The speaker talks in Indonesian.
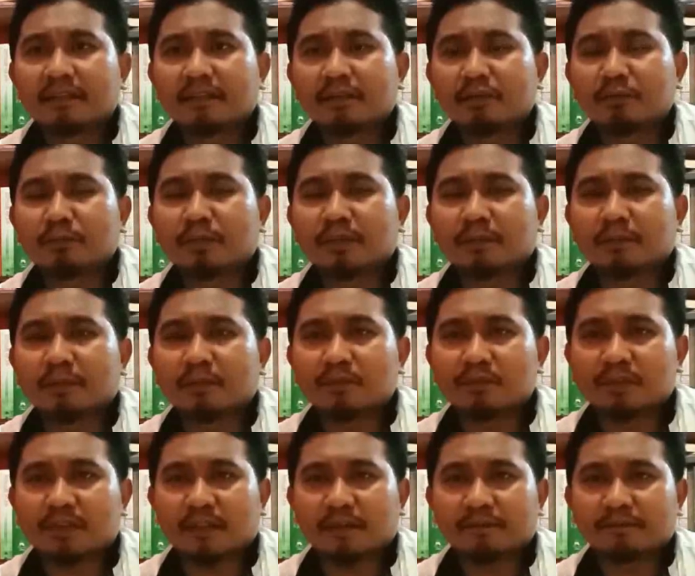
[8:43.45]
uh, umat
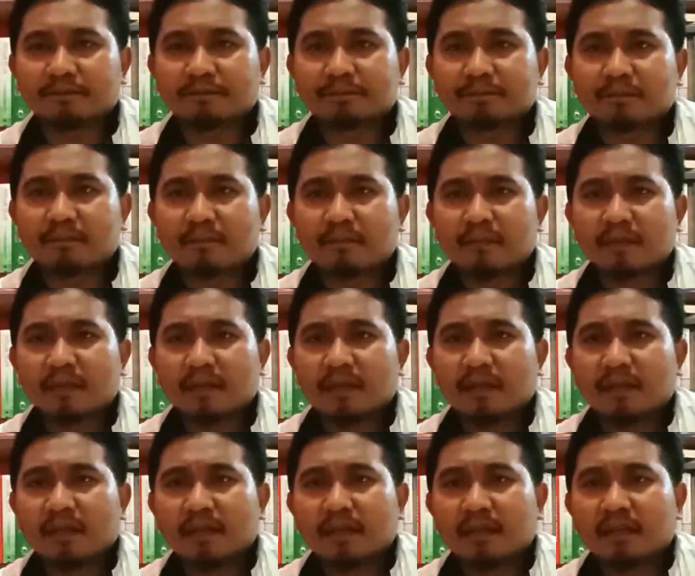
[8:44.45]
manusia.
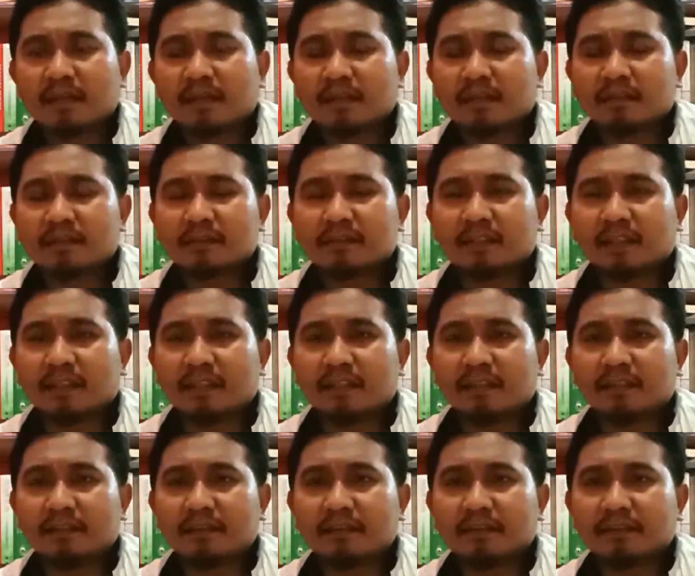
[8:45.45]

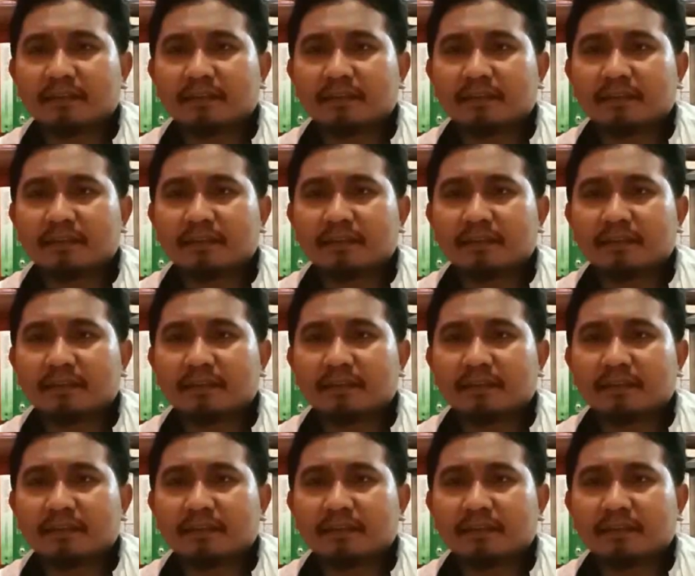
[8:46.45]
Jadi